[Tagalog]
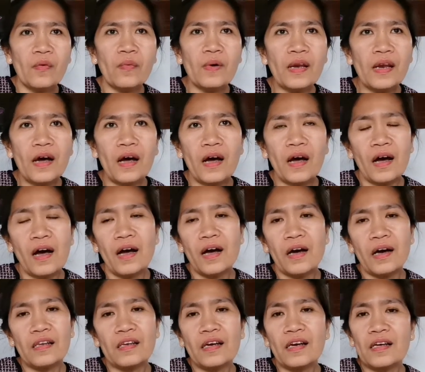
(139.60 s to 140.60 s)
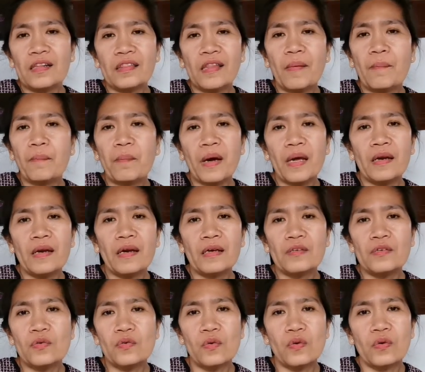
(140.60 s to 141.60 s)
wala, uh, nakatambay
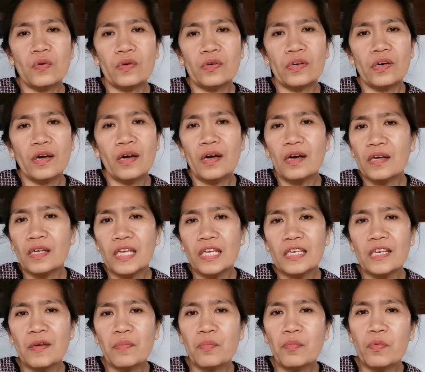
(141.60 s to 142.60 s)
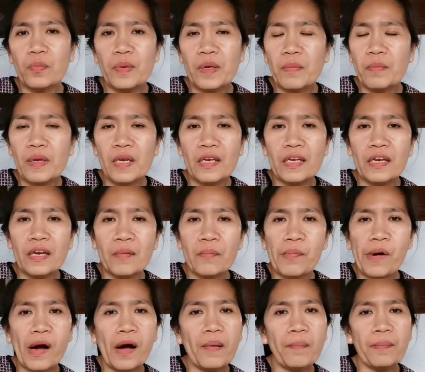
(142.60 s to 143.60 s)
lang doon, uh, hindi bumibili ng
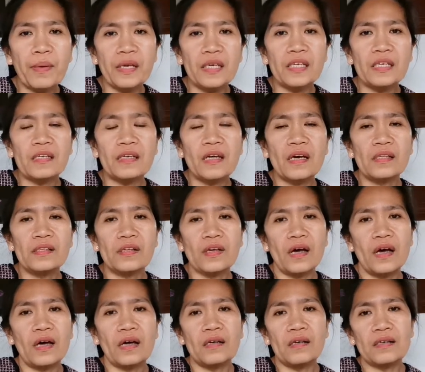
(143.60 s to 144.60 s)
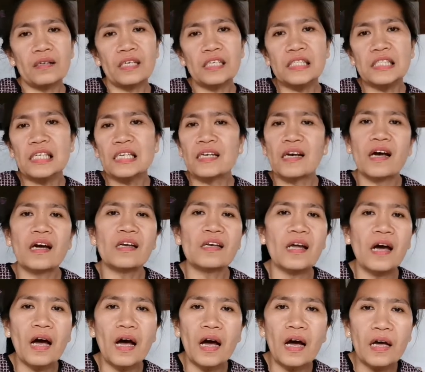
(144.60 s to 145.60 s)
mga paninda niya kasi nga
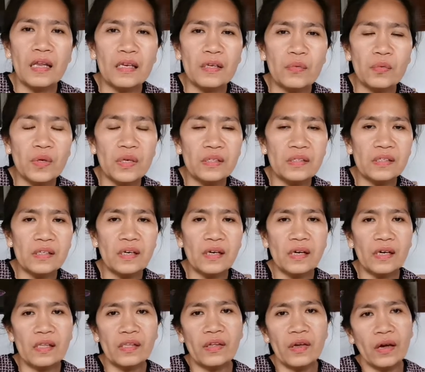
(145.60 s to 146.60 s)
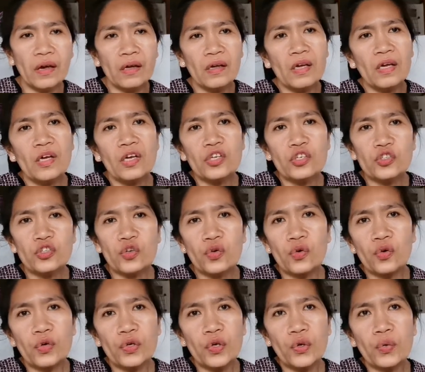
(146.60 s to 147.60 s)
naaaliw lang sa kanya.
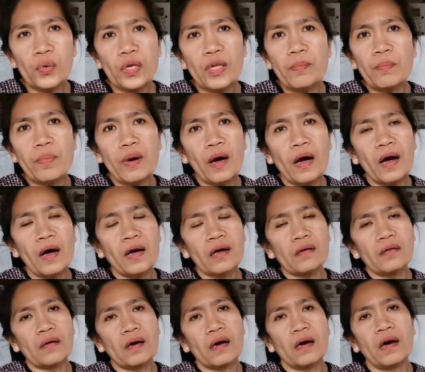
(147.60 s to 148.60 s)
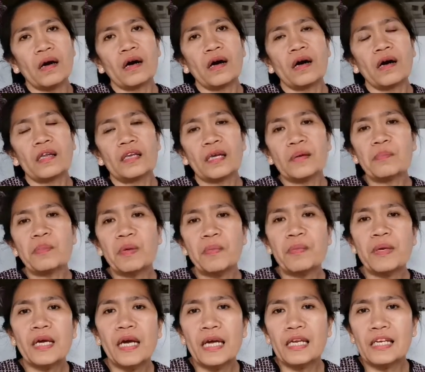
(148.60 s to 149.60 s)
So yung iba, uh,
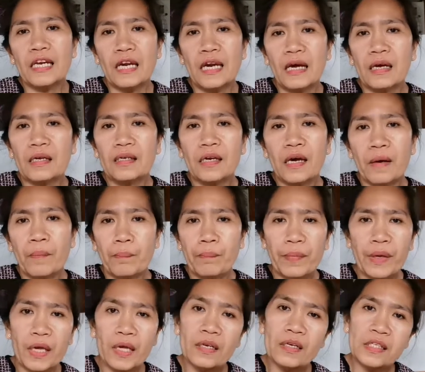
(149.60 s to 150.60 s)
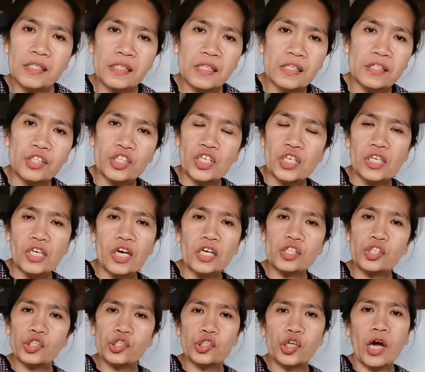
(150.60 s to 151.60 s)
nagbibigay na lang ng pera sa
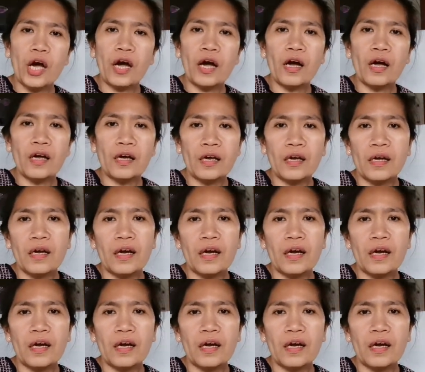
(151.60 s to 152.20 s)
GCash niya.